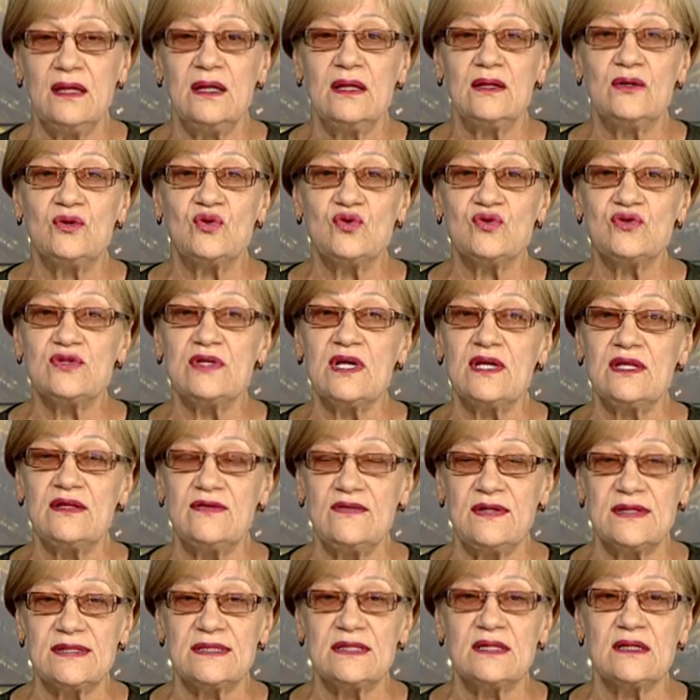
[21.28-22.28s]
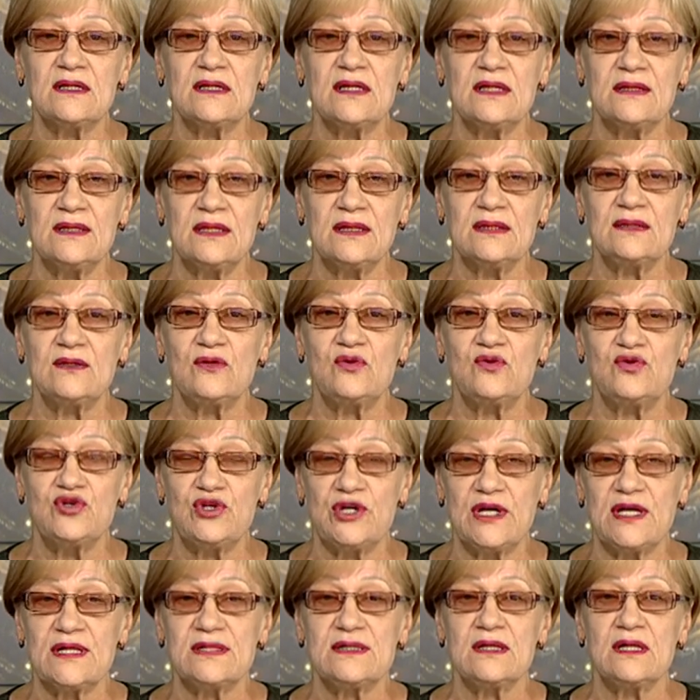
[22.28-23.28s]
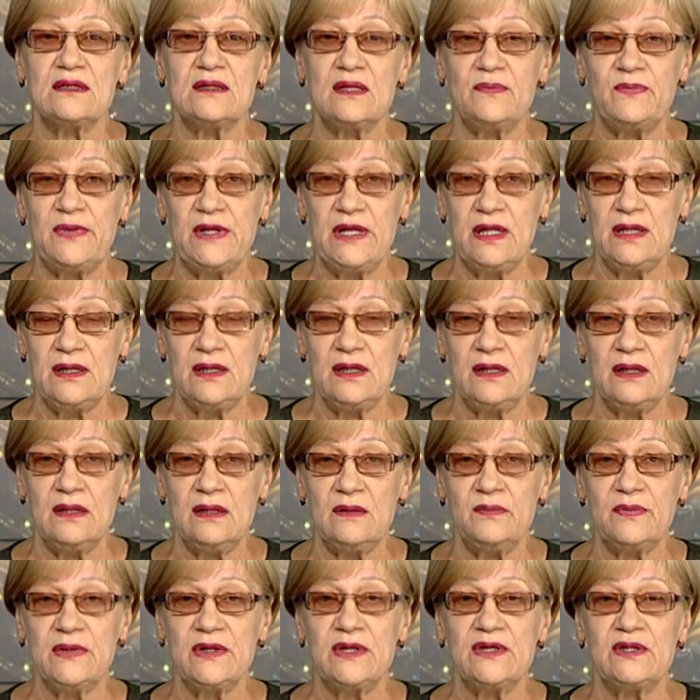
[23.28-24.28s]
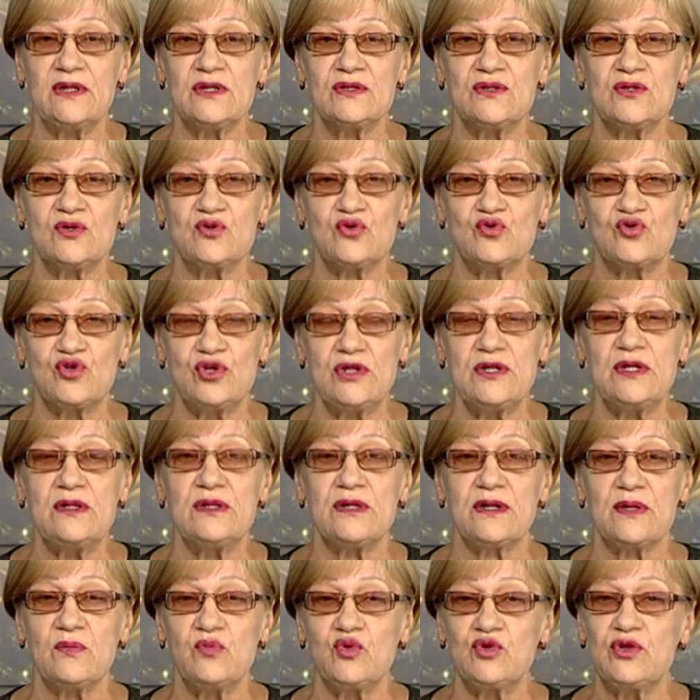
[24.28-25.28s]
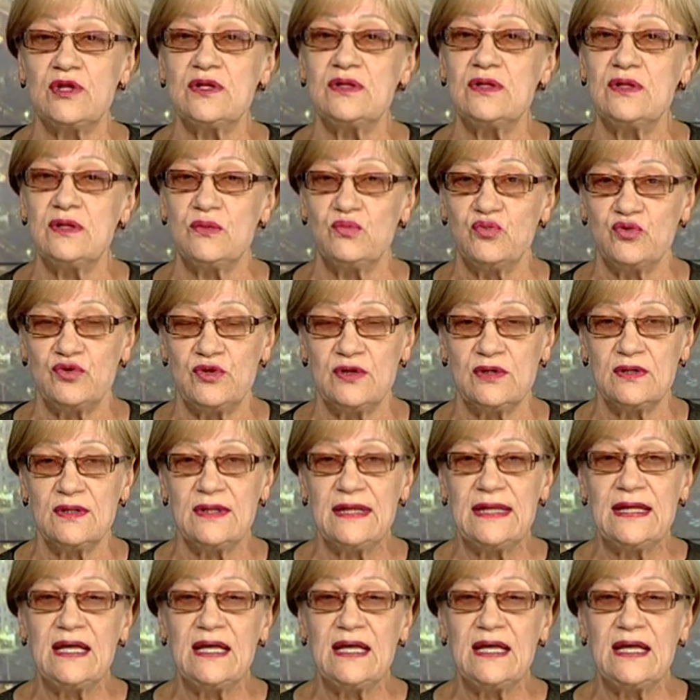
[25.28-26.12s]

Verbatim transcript: то, соответственно, когда отключается отопление, полотенцесушитель работать не будет.